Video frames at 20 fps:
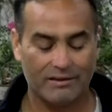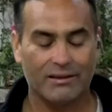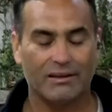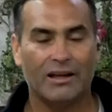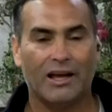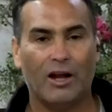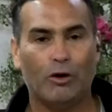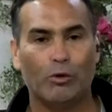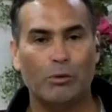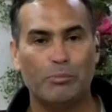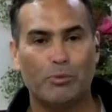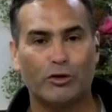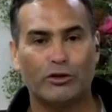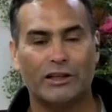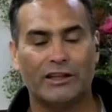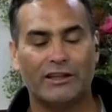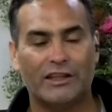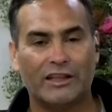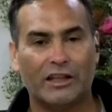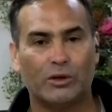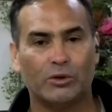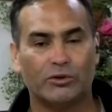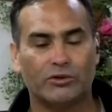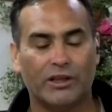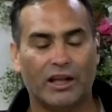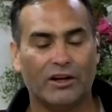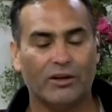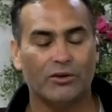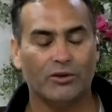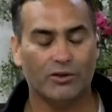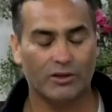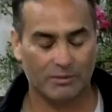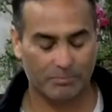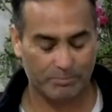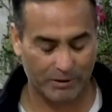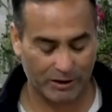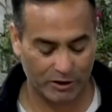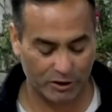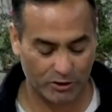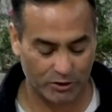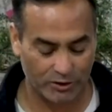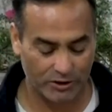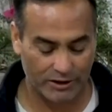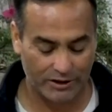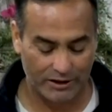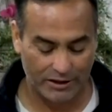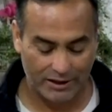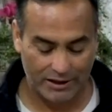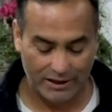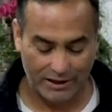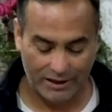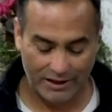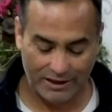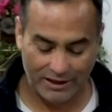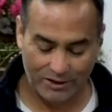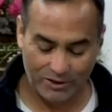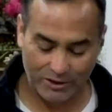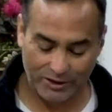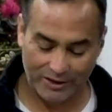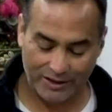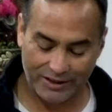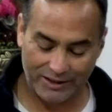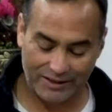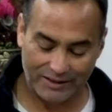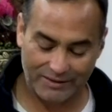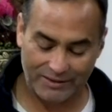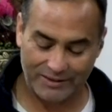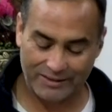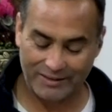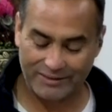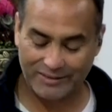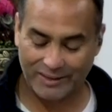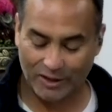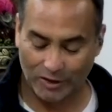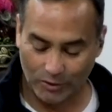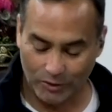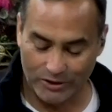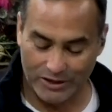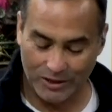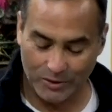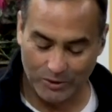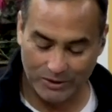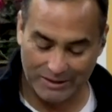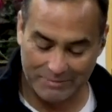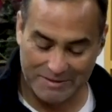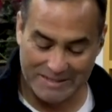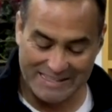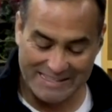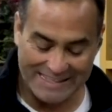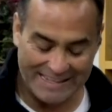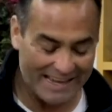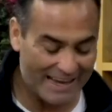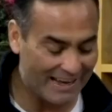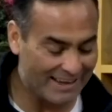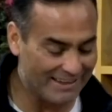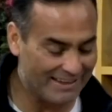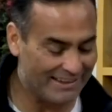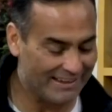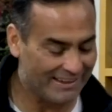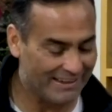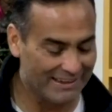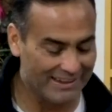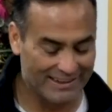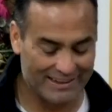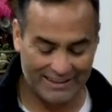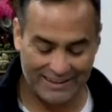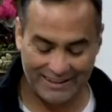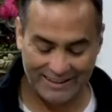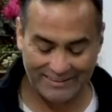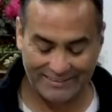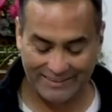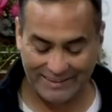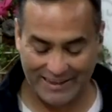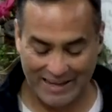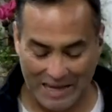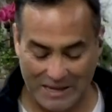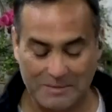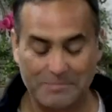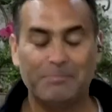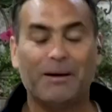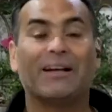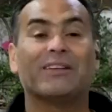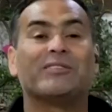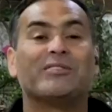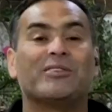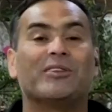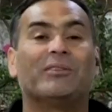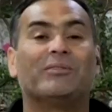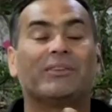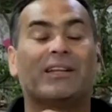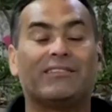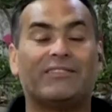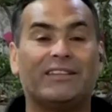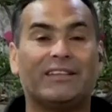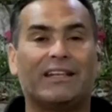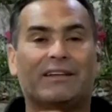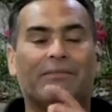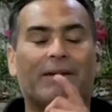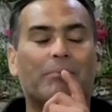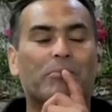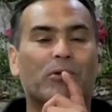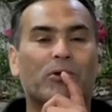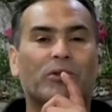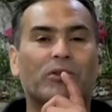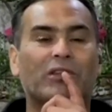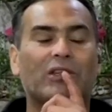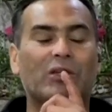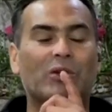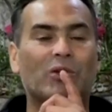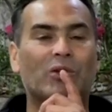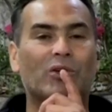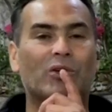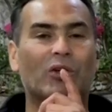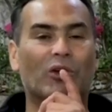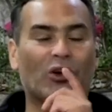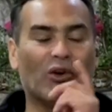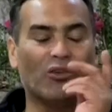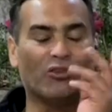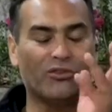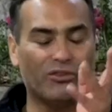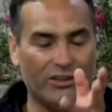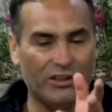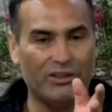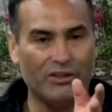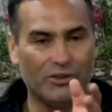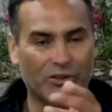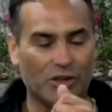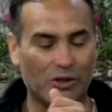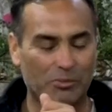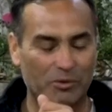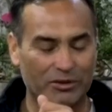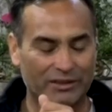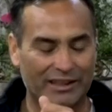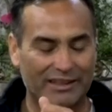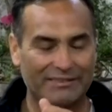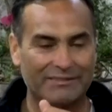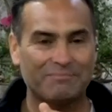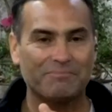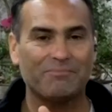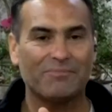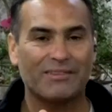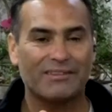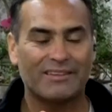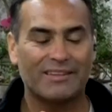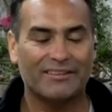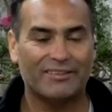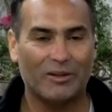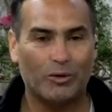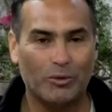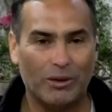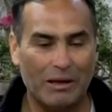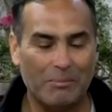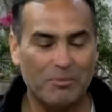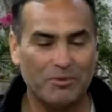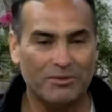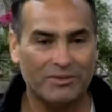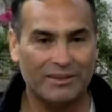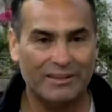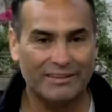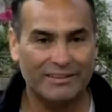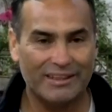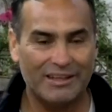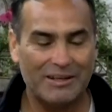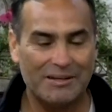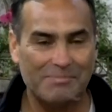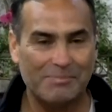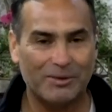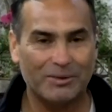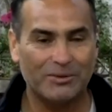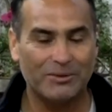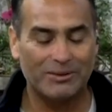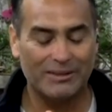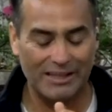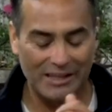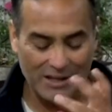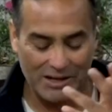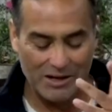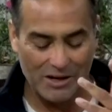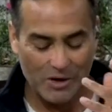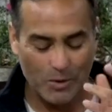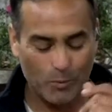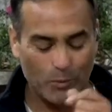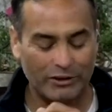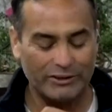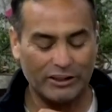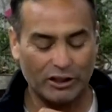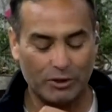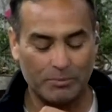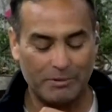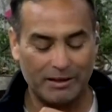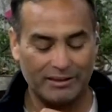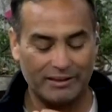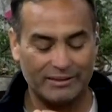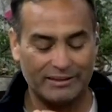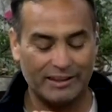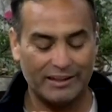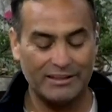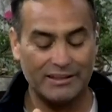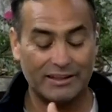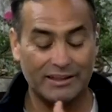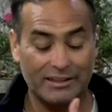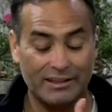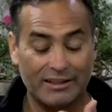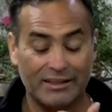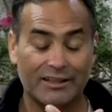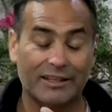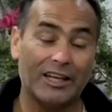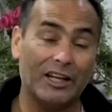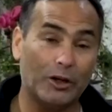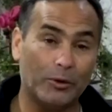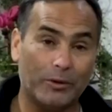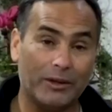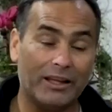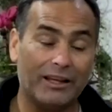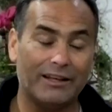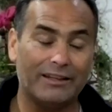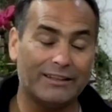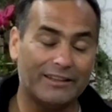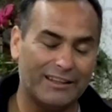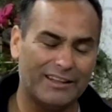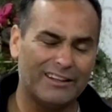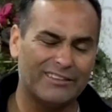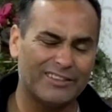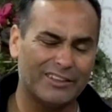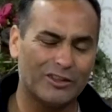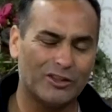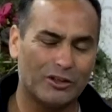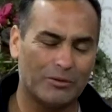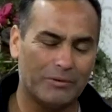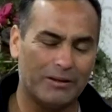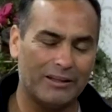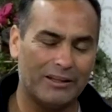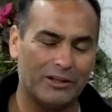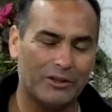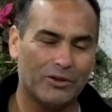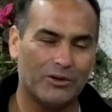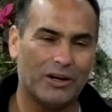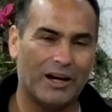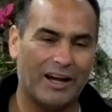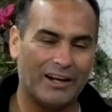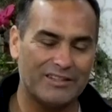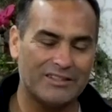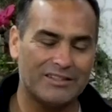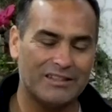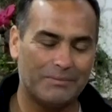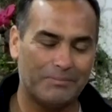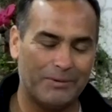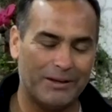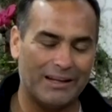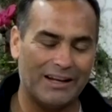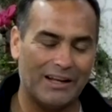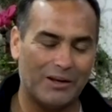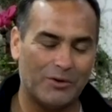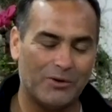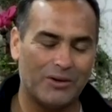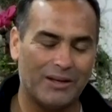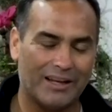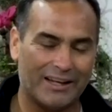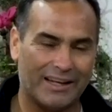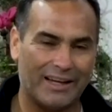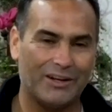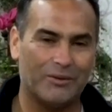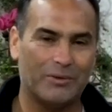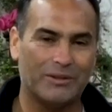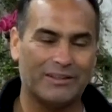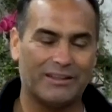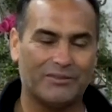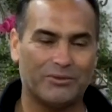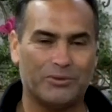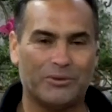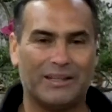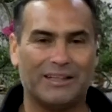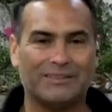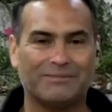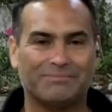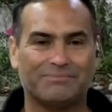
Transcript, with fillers: algo importante que contarnos respecto a lo que desarrolla justamente ahí en ese espacio. Así que vamos contigo, Rocío, ¿cómo estás? Te saludamos en esta oportunidad. Cuéntanos más detalles. ¿Qué novedades tiene el Centro Médico Archipiélago acá en nuestra ciudad?